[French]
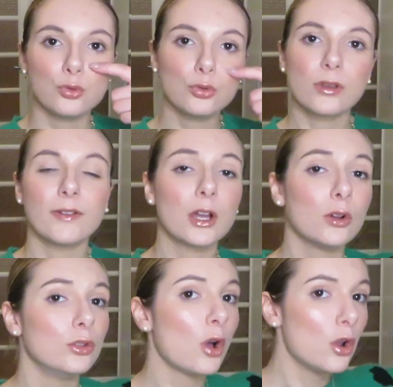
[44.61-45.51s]
Du coup je vais faire
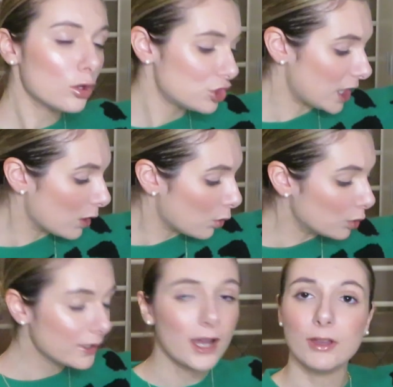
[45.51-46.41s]
euh, dans l'ordre, j'ai un
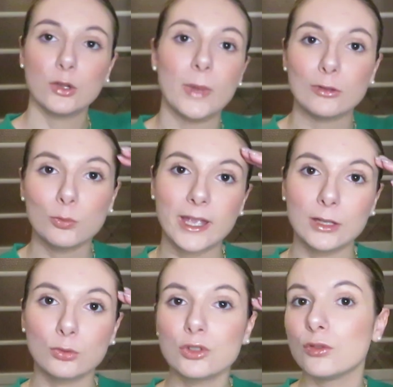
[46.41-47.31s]
gros tas avec bah, tous mes
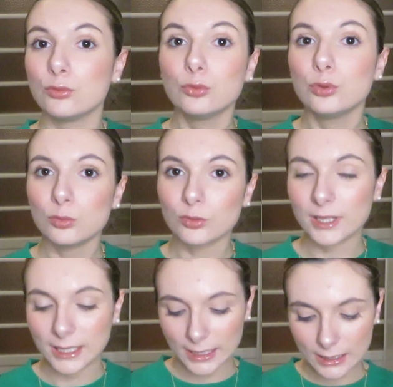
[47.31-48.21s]
cadeaux et je vais vous tout
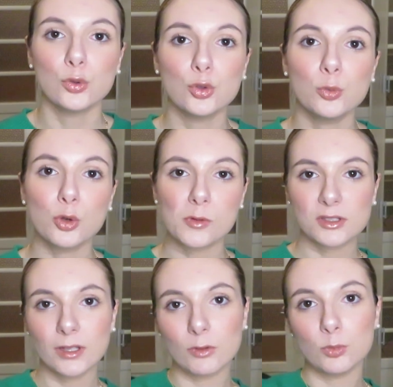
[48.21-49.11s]
montrer. Du coup pour
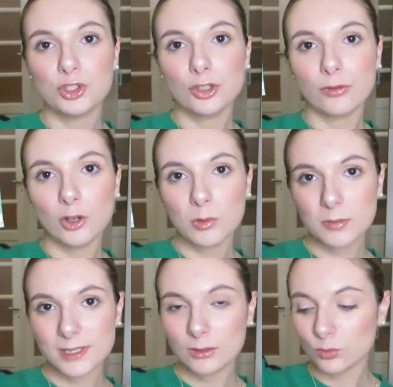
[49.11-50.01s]
commencer on avait une petite enveloppe
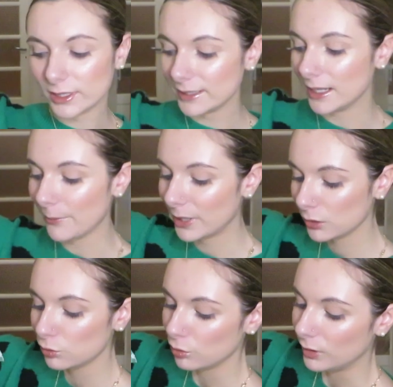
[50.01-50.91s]
comme ça, donc ça c'est de la part
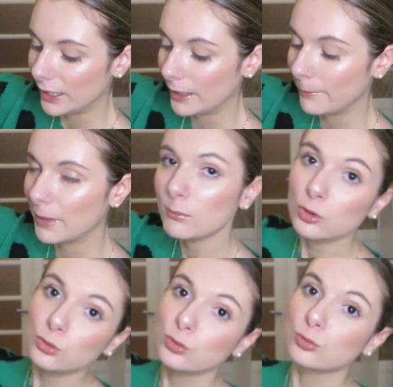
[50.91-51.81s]
de la
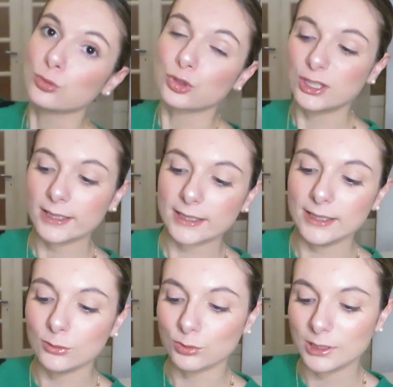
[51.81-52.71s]
maman de mon
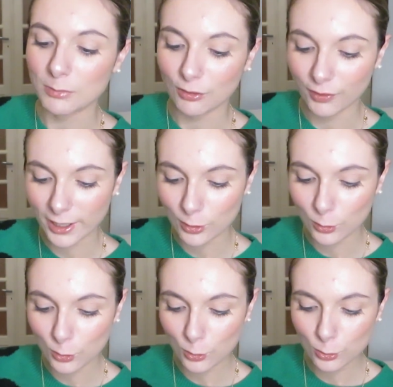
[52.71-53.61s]
chéri, donc qui m'a offert
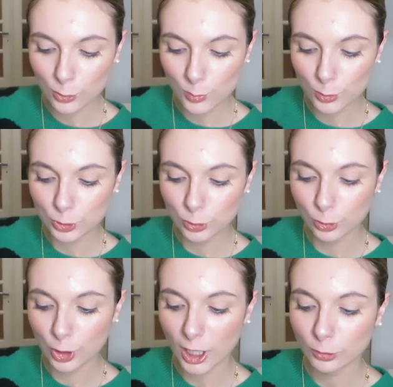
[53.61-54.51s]
une
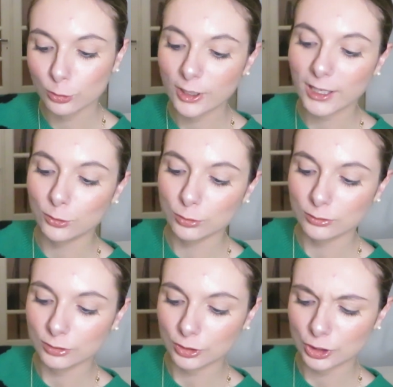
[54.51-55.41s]
petite carte
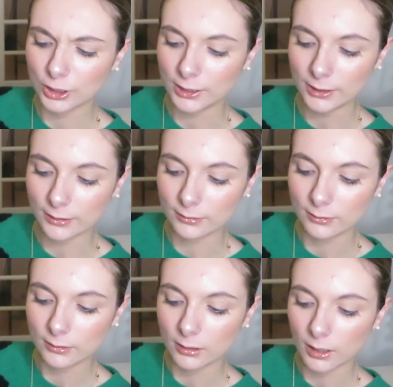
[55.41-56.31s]
cadeau Chine.
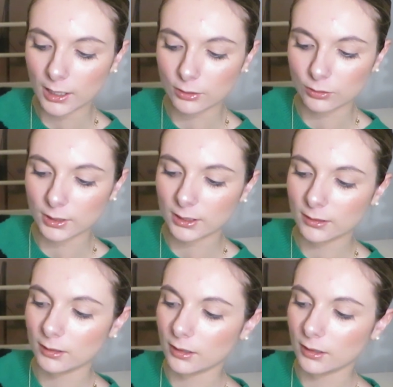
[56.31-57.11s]
Attendez,